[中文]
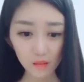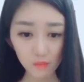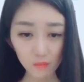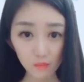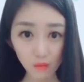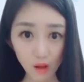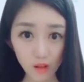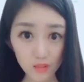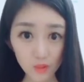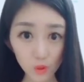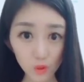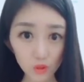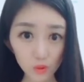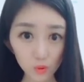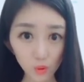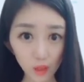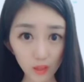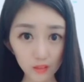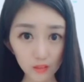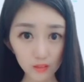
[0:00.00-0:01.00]
不好意思，我
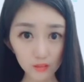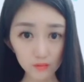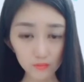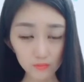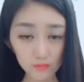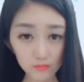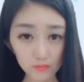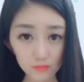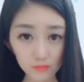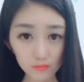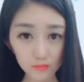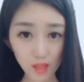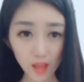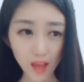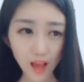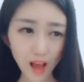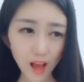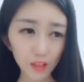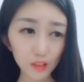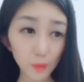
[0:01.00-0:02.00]
手断了。那还有？
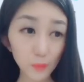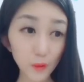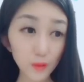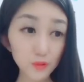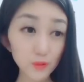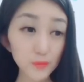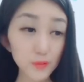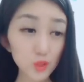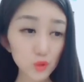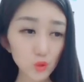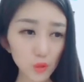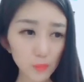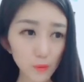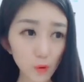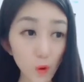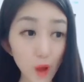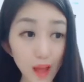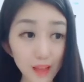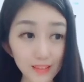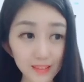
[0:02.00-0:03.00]
好了，宝贝，闭嘴吧，
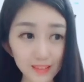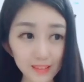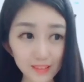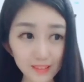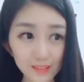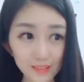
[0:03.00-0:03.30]
我爱你。